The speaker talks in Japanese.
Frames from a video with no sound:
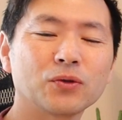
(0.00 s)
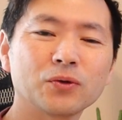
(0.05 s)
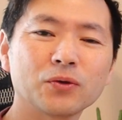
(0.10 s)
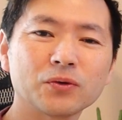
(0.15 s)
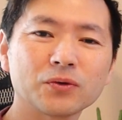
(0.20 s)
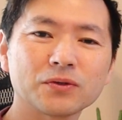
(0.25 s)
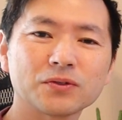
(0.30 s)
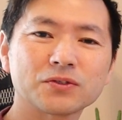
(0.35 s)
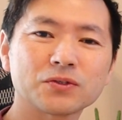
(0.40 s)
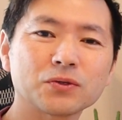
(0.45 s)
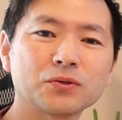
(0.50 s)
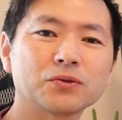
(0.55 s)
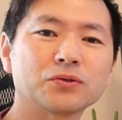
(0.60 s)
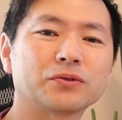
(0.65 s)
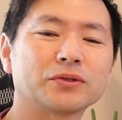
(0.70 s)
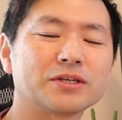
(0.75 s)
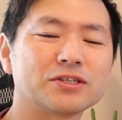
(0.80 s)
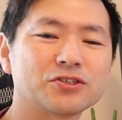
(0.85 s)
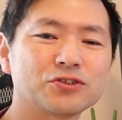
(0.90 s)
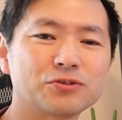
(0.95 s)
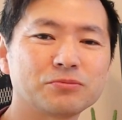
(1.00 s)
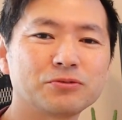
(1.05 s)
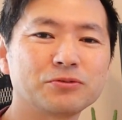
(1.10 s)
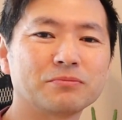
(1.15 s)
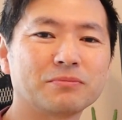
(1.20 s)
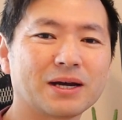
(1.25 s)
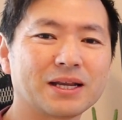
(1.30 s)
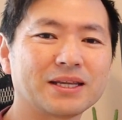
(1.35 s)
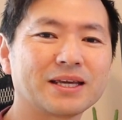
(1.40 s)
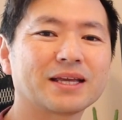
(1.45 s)
この速度で十
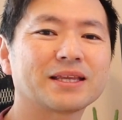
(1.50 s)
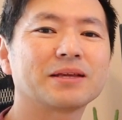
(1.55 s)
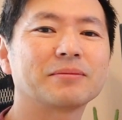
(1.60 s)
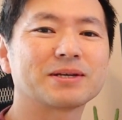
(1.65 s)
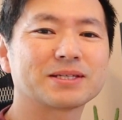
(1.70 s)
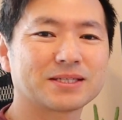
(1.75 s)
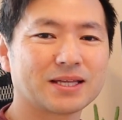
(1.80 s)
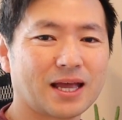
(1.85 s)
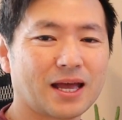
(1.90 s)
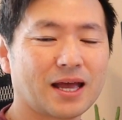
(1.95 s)
分間に合ってます